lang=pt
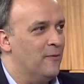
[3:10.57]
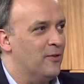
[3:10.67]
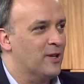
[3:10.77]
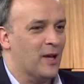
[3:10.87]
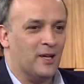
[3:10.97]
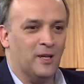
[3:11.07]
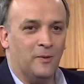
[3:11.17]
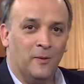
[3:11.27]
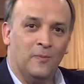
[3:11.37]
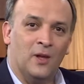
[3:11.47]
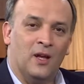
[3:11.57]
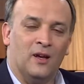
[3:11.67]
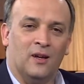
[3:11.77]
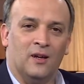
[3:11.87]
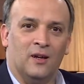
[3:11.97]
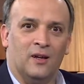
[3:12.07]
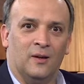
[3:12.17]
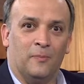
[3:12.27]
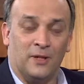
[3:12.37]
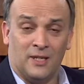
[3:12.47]
Fiquei aqui é,
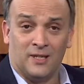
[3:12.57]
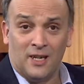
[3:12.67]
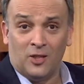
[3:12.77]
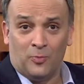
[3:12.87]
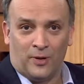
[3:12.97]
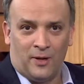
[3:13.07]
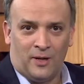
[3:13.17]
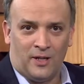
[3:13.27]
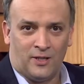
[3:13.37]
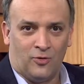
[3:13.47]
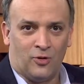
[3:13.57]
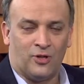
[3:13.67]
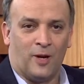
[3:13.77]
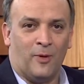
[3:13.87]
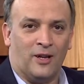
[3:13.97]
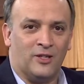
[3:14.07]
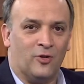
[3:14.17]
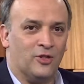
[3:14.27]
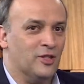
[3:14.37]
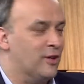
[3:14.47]
pesquisando para esse nosso trabalho, essa
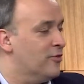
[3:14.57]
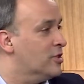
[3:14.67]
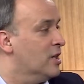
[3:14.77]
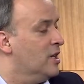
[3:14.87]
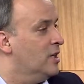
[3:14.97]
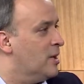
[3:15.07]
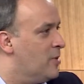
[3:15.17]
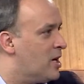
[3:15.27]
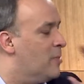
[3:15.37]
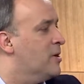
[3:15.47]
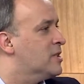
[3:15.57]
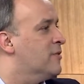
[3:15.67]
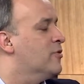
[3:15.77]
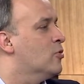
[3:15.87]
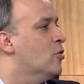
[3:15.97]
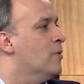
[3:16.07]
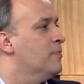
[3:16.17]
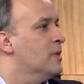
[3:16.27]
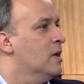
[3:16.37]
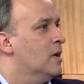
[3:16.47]
nossa entrevista, e na minha cabeça ficou
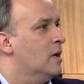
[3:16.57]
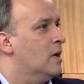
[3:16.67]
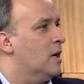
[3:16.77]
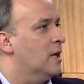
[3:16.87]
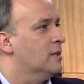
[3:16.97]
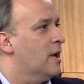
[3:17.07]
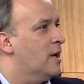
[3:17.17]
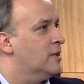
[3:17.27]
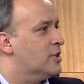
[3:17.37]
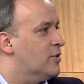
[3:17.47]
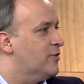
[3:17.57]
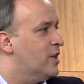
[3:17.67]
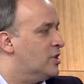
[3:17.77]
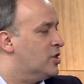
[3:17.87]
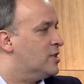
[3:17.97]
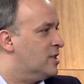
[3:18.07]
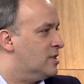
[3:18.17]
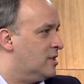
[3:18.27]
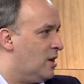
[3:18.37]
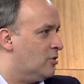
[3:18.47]
é, a ideia da atividade
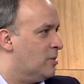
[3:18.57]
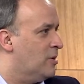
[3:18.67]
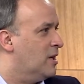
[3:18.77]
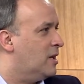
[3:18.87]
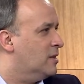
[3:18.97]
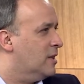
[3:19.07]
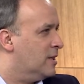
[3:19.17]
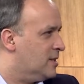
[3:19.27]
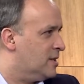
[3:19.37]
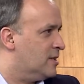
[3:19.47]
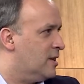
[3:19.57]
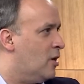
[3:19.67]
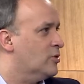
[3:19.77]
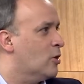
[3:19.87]
essencial, da brincadeira essencial, da